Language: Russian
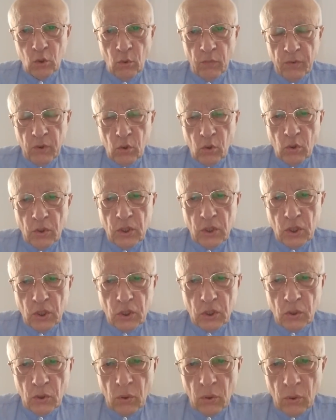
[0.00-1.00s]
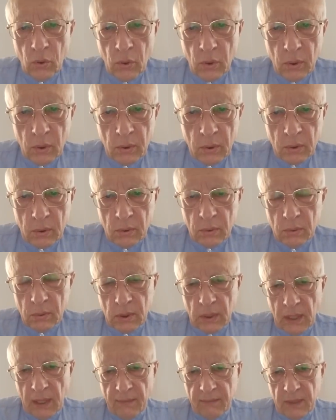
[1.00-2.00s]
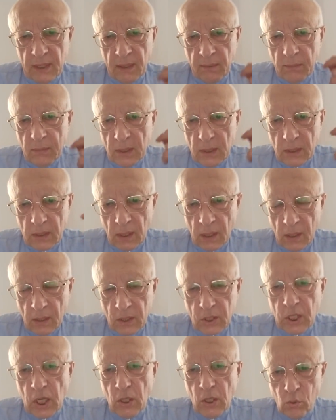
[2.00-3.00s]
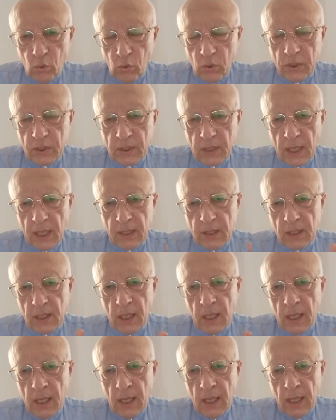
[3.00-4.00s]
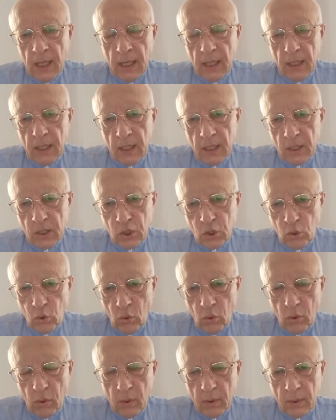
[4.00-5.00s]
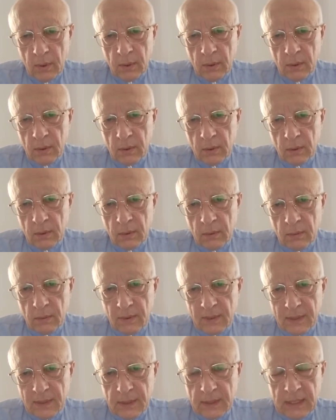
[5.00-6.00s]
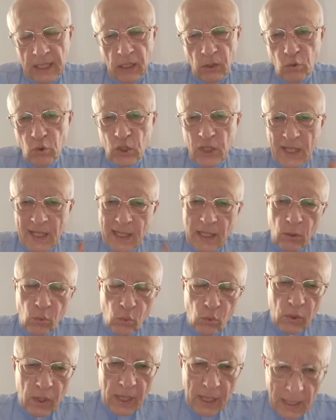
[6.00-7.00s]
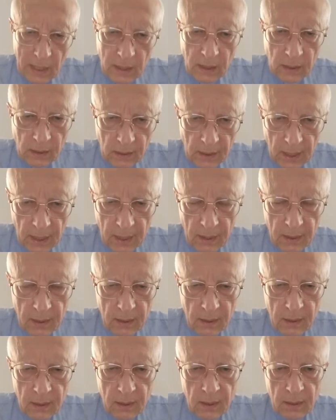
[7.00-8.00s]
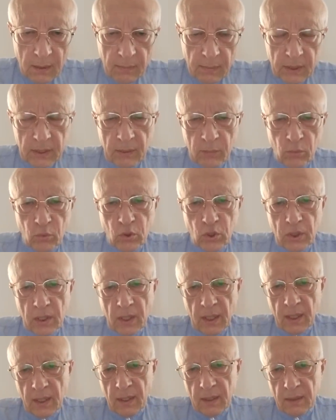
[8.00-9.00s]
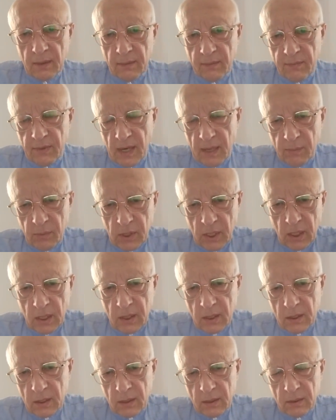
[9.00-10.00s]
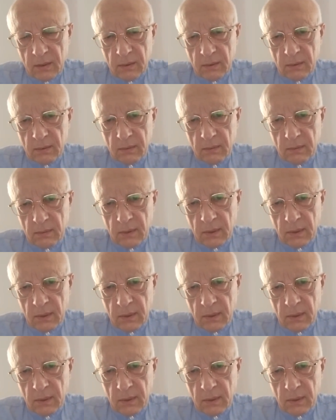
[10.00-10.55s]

то выходит, что главная мысль, Шейгу, кстати, э, что э, цель уже не Украина, потому что в рамках э,